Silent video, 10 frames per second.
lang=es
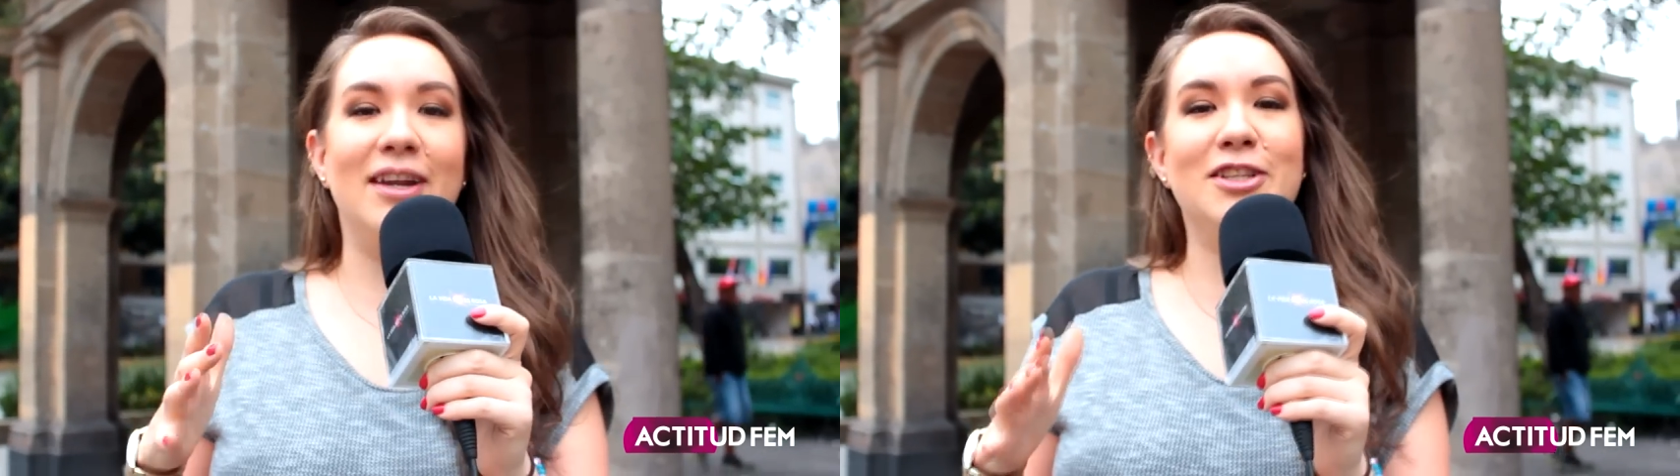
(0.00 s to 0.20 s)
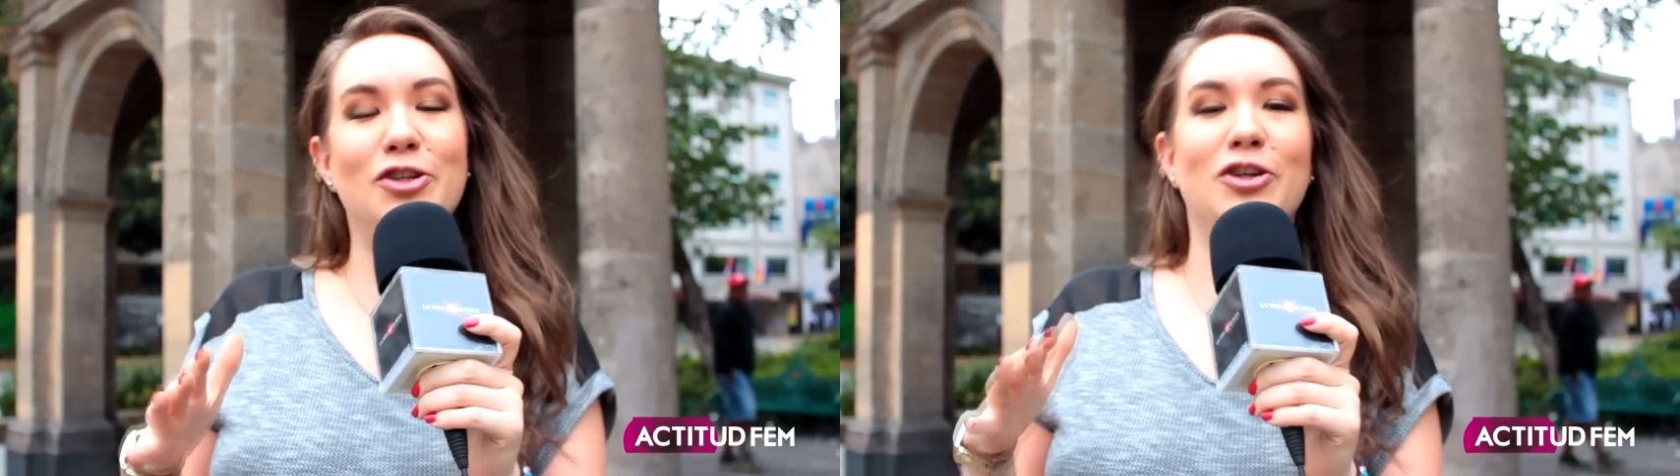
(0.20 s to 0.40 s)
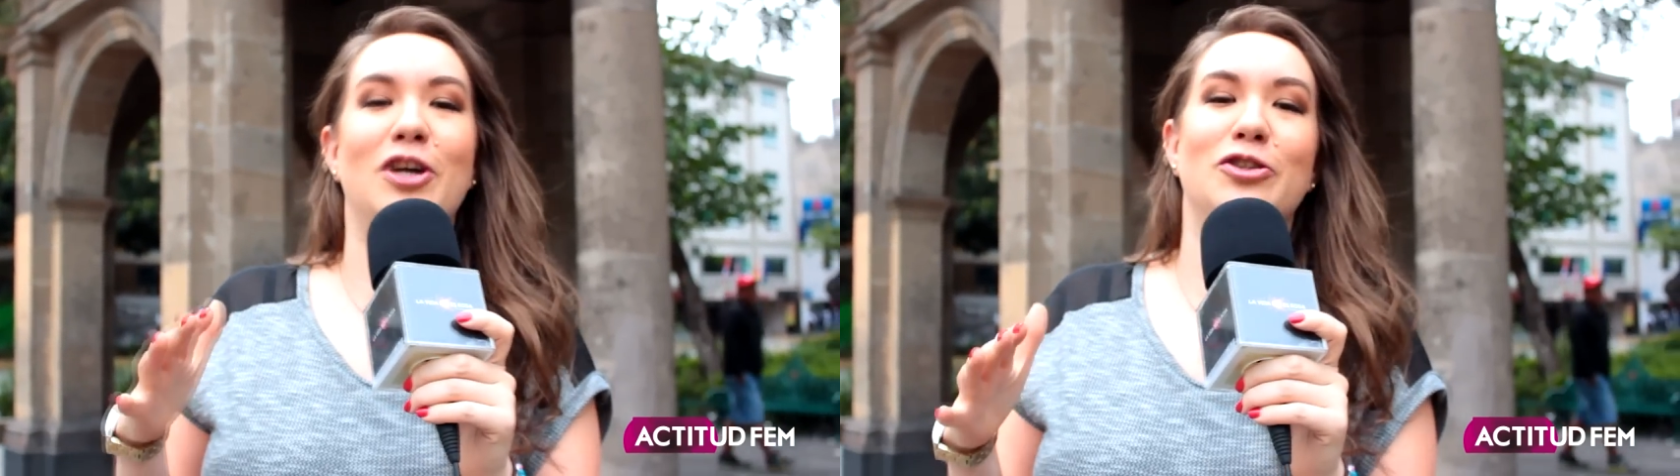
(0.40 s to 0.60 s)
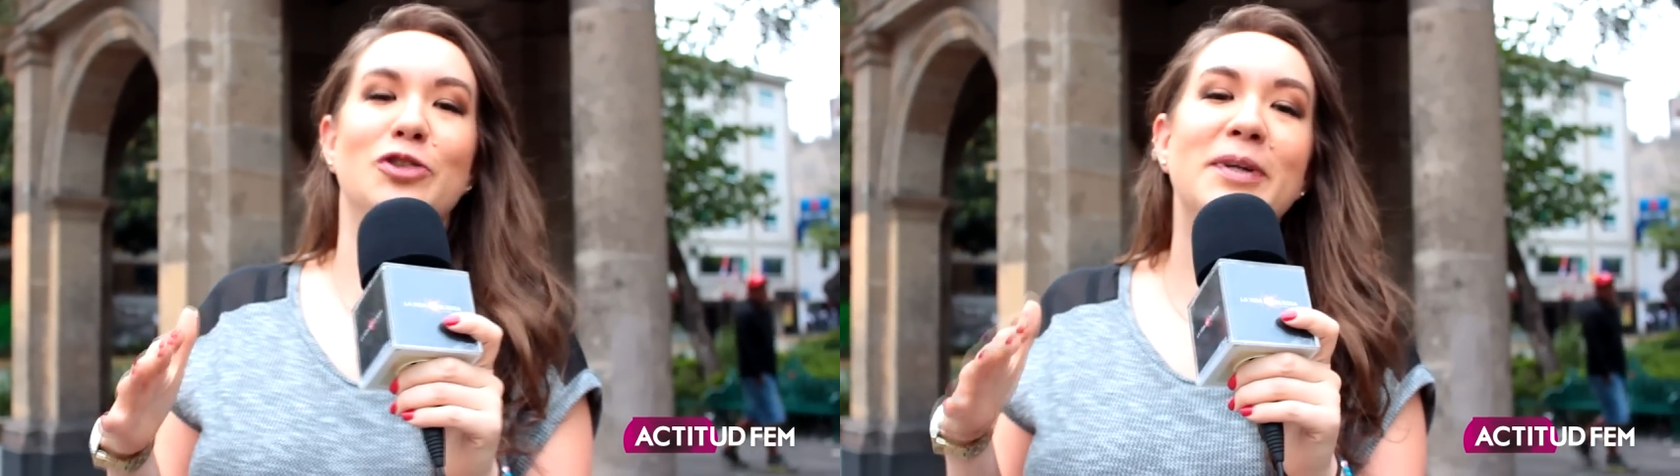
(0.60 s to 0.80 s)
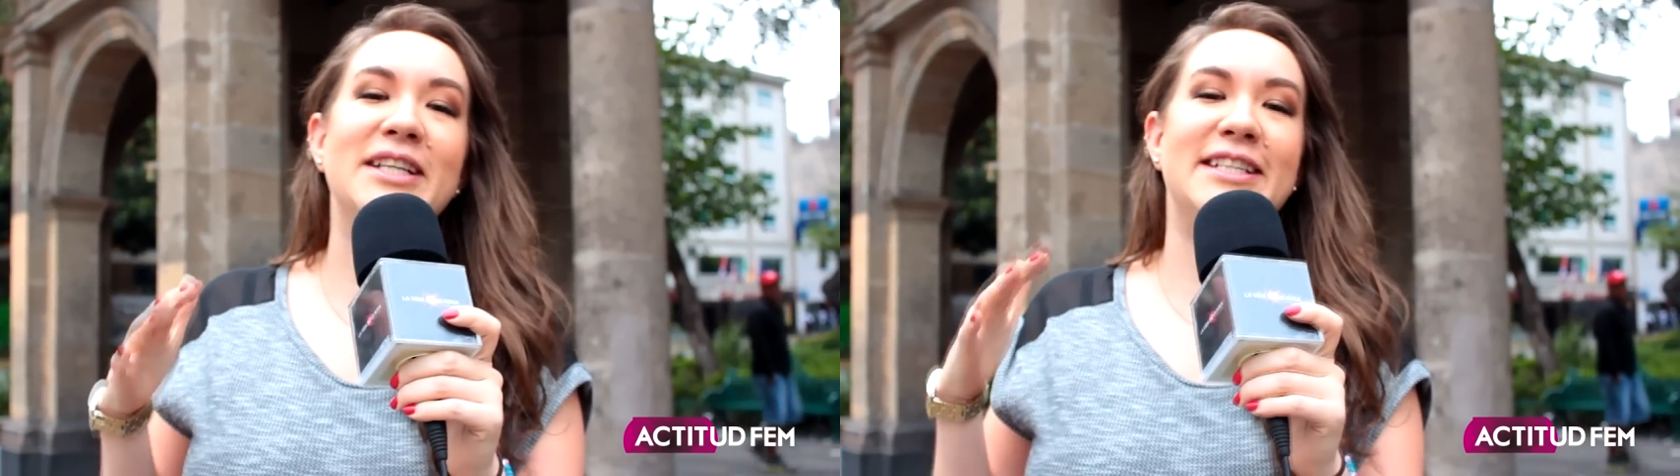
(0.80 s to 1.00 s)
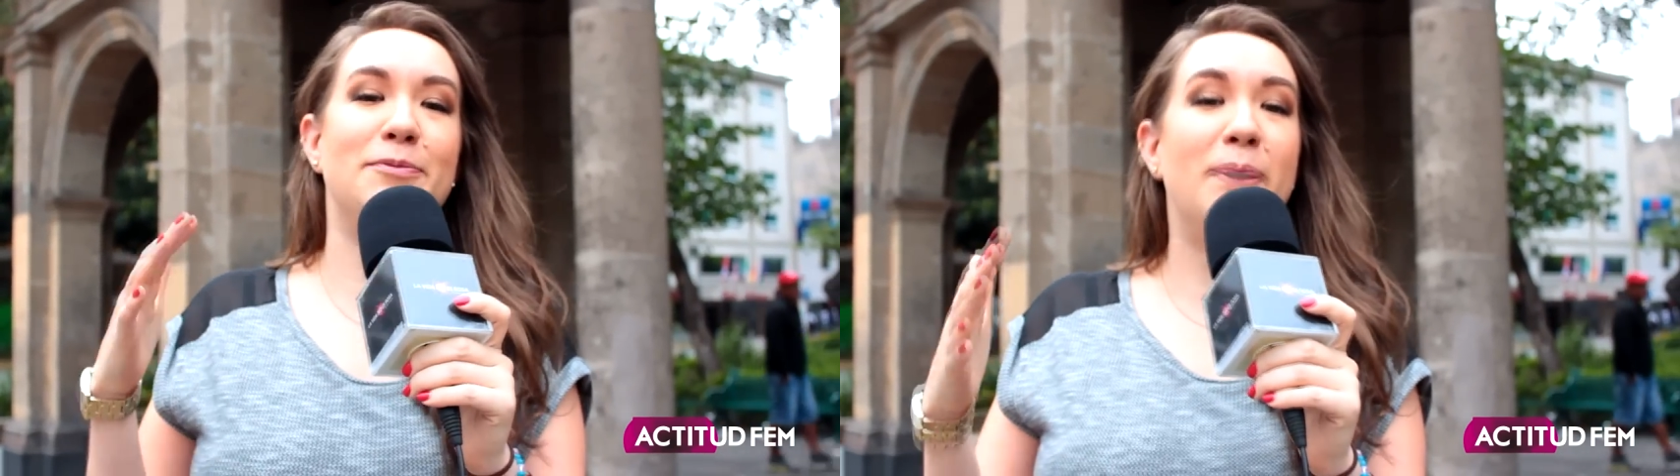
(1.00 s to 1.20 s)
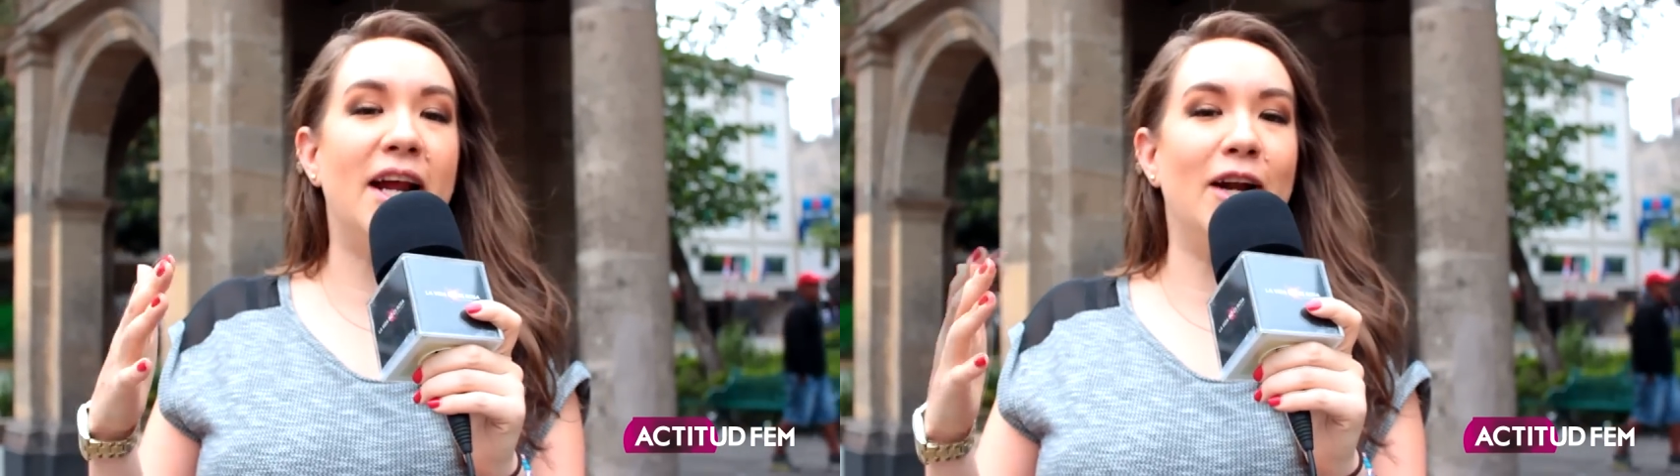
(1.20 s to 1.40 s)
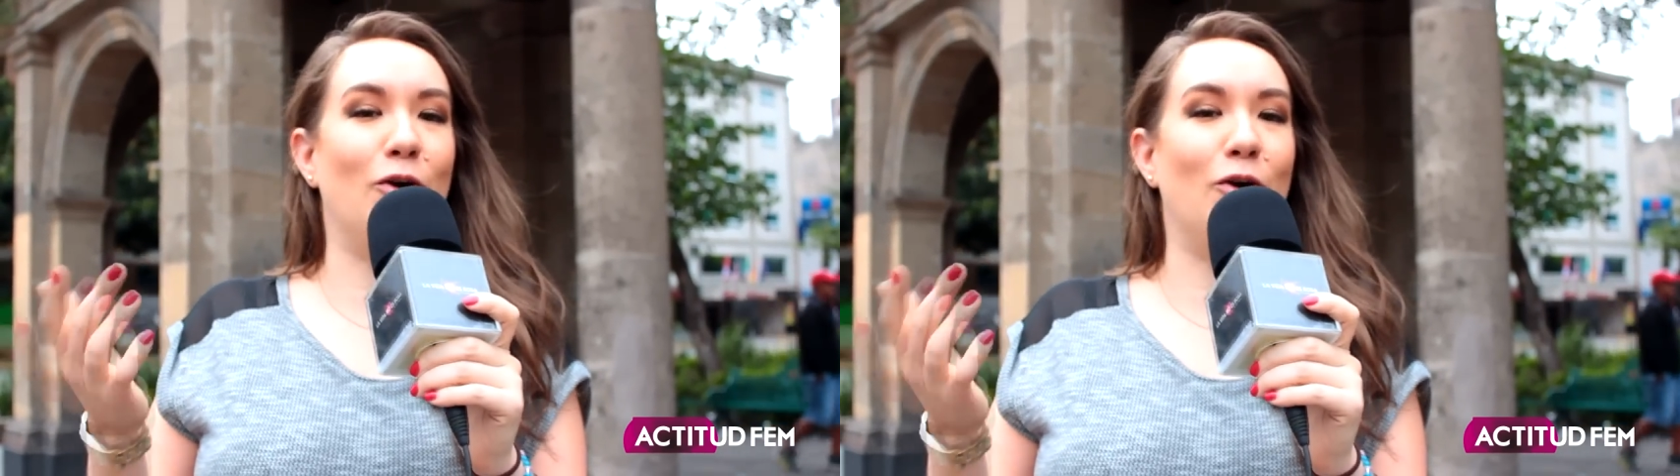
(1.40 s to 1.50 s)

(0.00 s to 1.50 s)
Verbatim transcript: el hecho de que los hombres esperan,